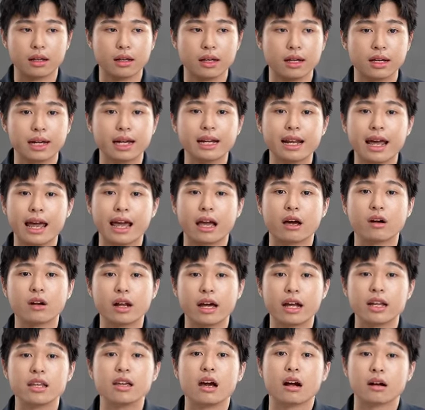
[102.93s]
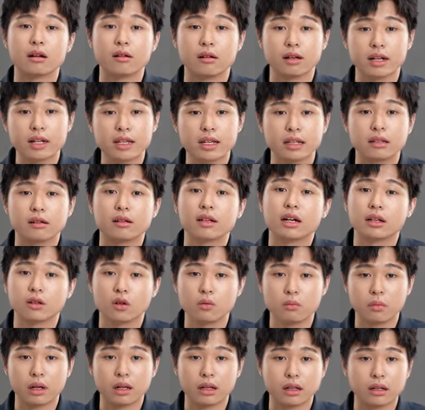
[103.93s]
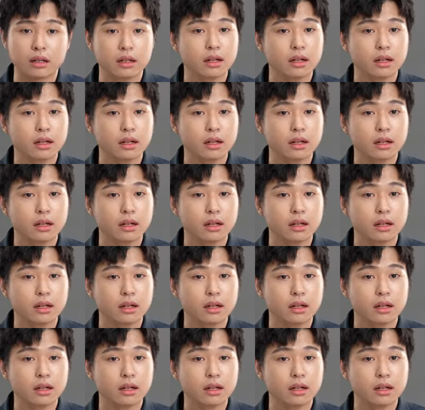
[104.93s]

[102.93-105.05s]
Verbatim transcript: khách hàng có thể nhận được cái gì từ kênh của mình.